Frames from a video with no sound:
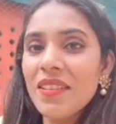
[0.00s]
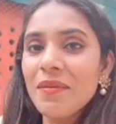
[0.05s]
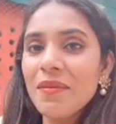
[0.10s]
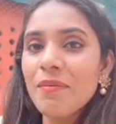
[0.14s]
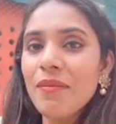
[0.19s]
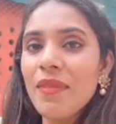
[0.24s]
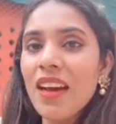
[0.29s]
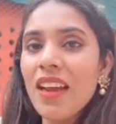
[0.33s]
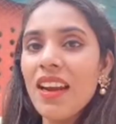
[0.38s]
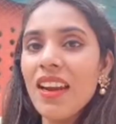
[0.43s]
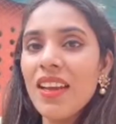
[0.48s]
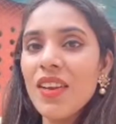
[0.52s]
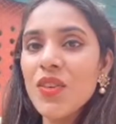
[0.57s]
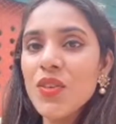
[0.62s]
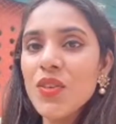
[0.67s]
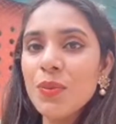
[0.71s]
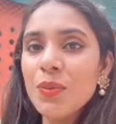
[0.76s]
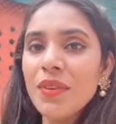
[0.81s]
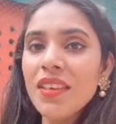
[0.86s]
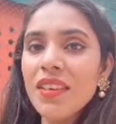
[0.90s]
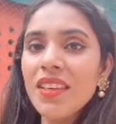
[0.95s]
माँ
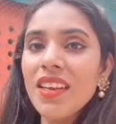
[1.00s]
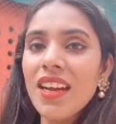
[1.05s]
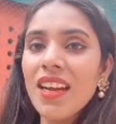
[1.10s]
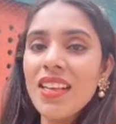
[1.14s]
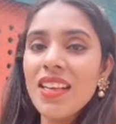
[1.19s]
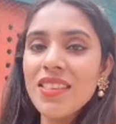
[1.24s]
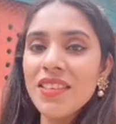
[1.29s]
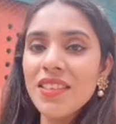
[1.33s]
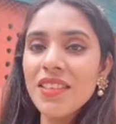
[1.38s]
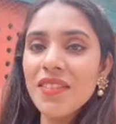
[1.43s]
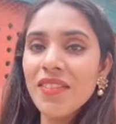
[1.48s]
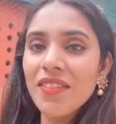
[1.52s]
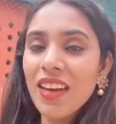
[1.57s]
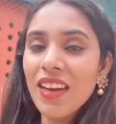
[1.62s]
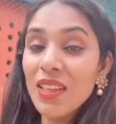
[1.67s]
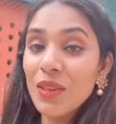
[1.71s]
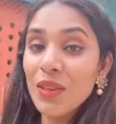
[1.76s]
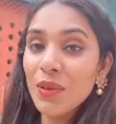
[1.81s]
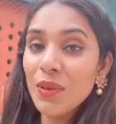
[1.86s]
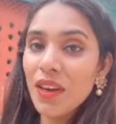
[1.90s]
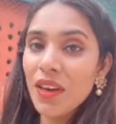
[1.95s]
लक्ष्मी का आशीर्वाद
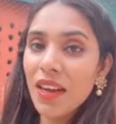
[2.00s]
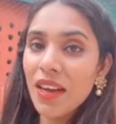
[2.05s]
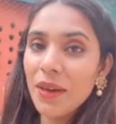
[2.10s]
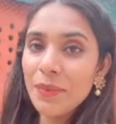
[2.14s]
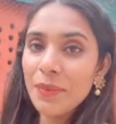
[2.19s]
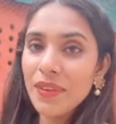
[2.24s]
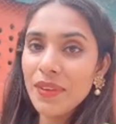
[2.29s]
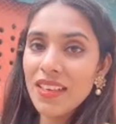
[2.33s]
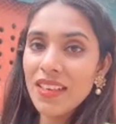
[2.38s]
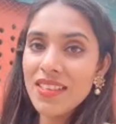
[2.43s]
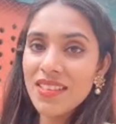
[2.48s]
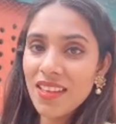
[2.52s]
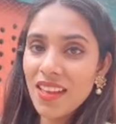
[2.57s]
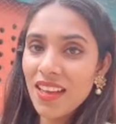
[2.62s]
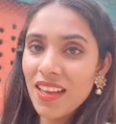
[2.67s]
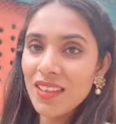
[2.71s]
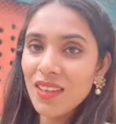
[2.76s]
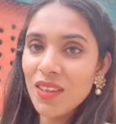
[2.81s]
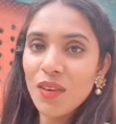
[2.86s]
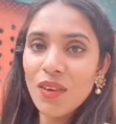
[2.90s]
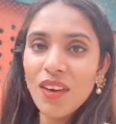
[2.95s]
हो आपके साथ
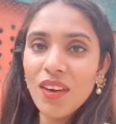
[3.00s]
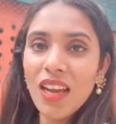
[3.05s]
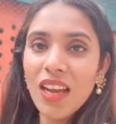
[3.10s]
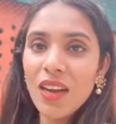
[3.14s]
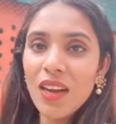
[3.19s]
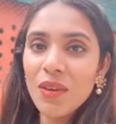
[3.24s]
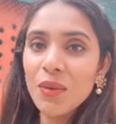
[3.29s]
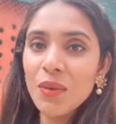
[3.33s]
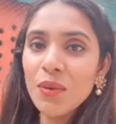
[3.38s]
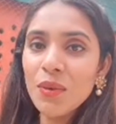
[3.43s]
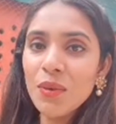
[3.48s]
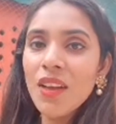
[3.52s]
और लाखों